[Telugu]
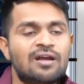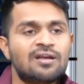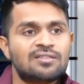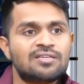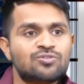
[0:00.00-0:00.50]

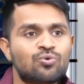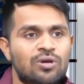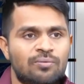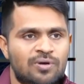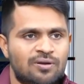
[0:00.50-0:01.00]
వెంటనే
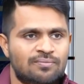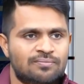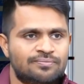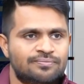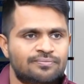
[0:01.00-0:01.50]
తీసుకోలేము మనం
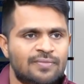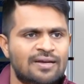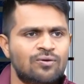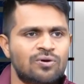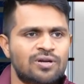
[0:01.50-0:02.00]

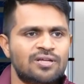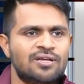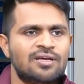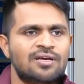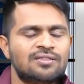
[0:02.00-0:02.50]
ఇంకొకటి
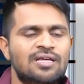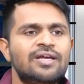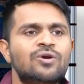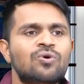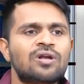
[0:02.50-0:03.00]

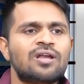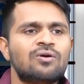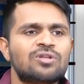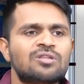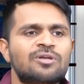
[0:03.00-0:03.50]
తెలియకుండానే
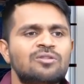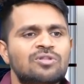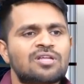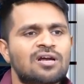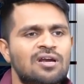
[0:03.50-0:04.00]
వంద మంది
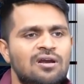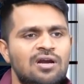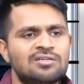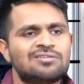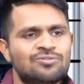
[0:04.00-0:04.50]
వంద రకాల
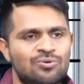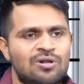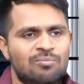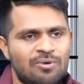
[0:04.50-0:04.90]
రాళ్ళు వేసేస్తూ ఉంటారు